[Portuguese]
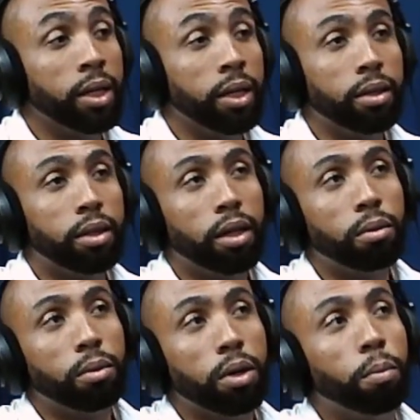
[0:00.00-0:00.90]

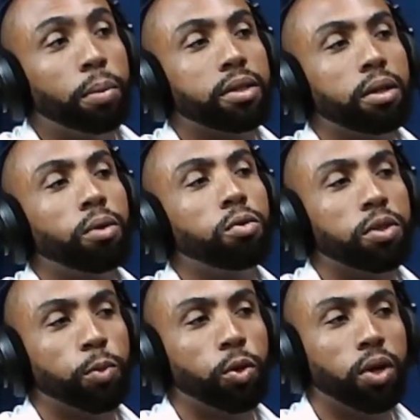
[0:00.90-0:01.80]
Então, eu prestei
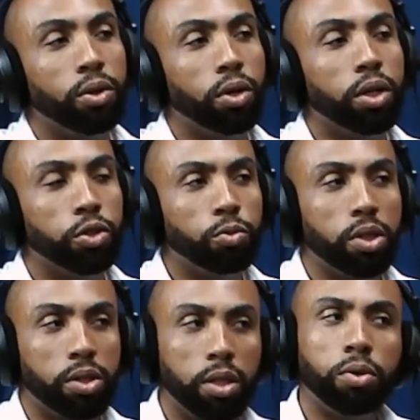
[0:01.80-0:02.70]
algumas procuradorias de
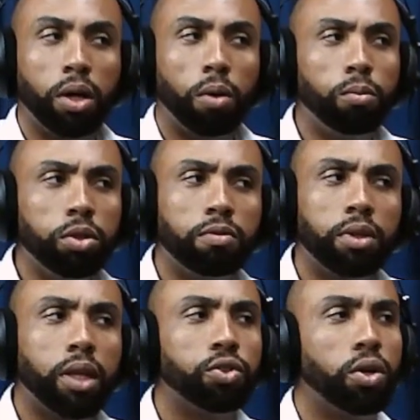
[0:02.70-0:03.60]
município que eram muito
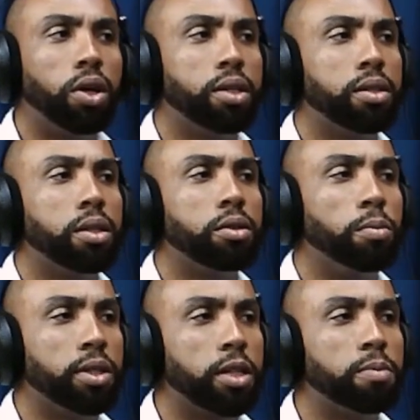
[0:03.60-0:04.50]
vantajosas né, sobre
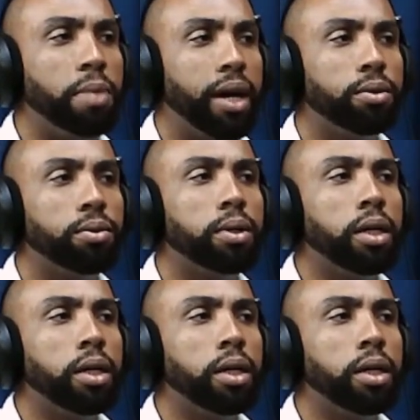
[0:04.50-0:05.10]
esse aspecto.